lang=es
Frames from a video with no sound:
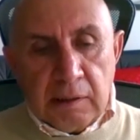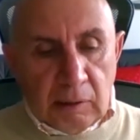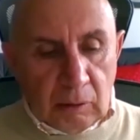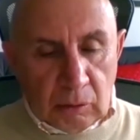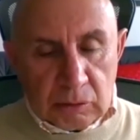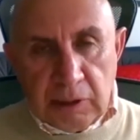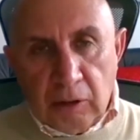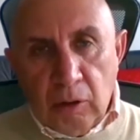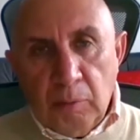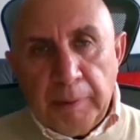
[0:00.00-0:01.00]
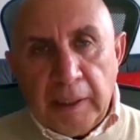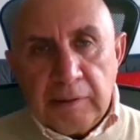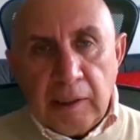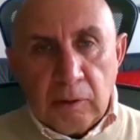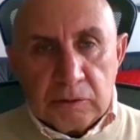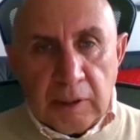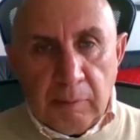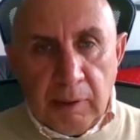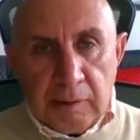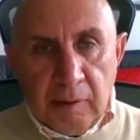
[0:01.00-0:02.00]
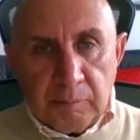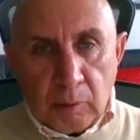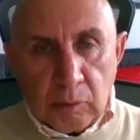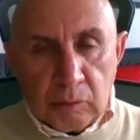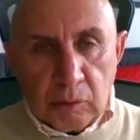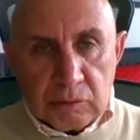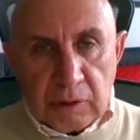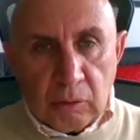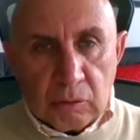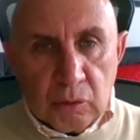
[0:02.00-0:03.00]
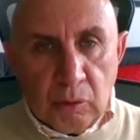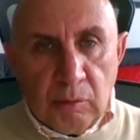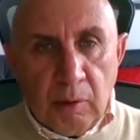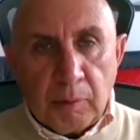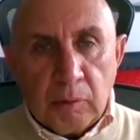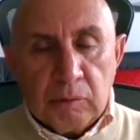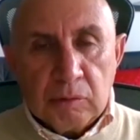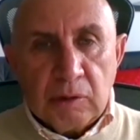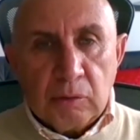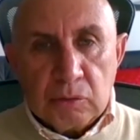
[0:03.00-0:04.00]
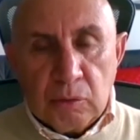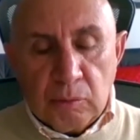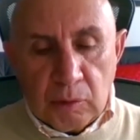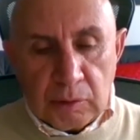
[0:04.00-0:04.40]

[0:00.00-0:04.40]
los que compran y los que venden productos de consumo, productos de consumo